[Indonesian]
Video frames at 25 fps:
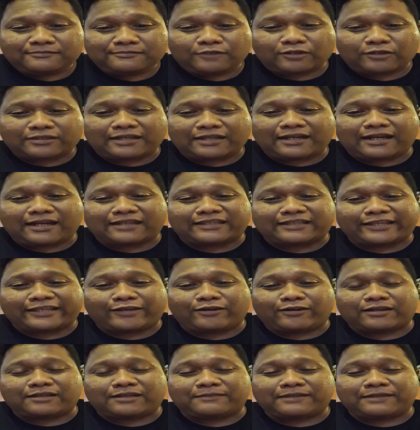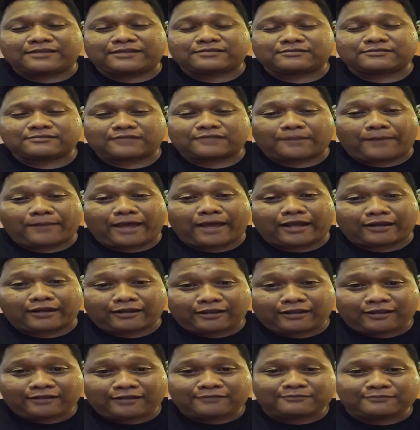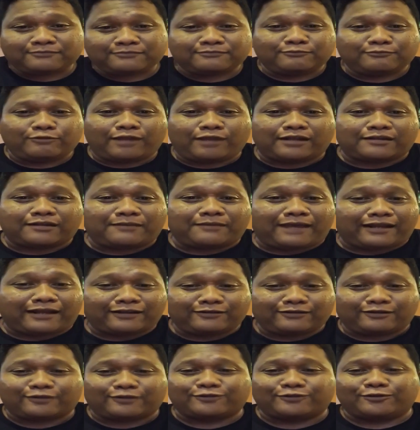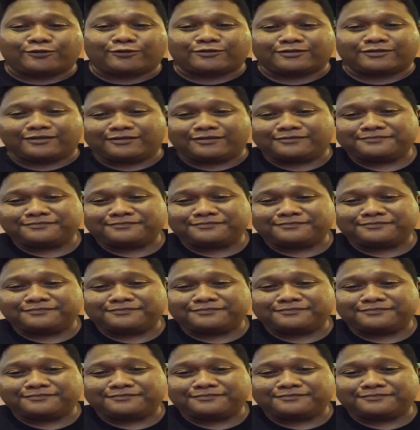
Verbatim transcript: Jogja nggak ditengokin mas kemarin bulan kemarin udah ke Jogja